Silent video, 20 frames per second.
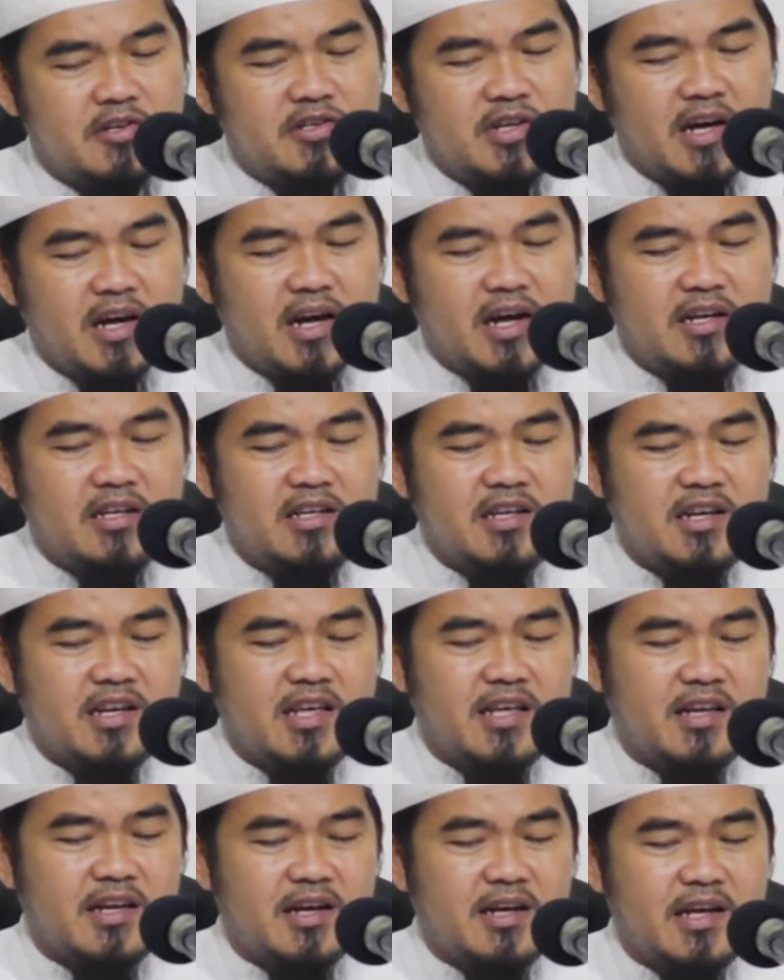menjaga
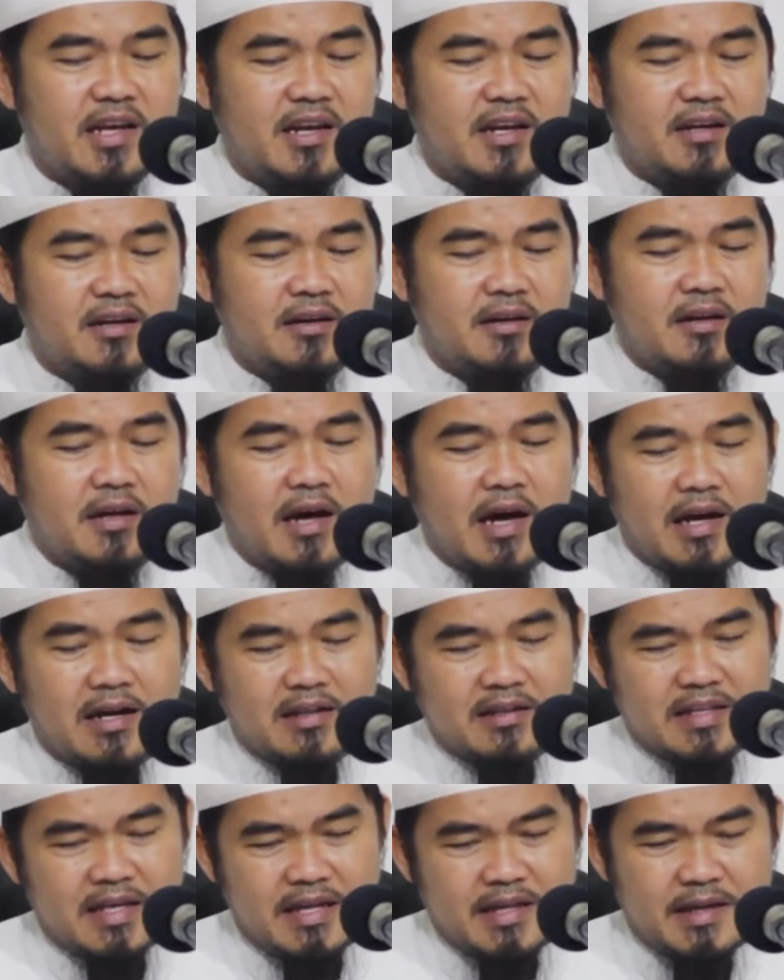dirinya dan
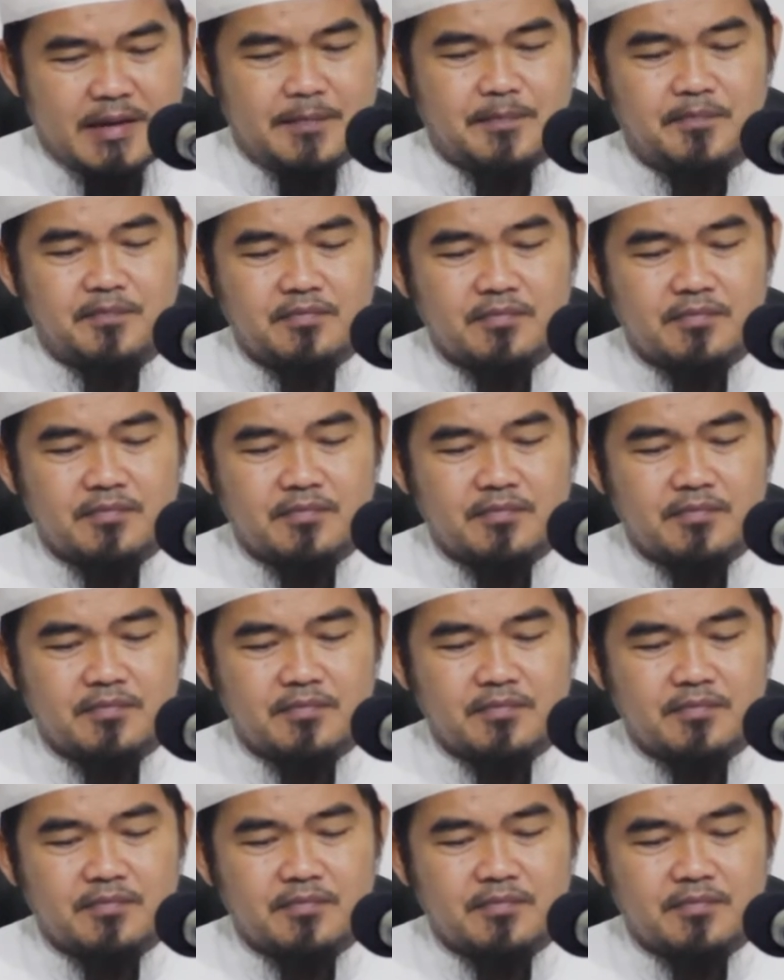hartanya.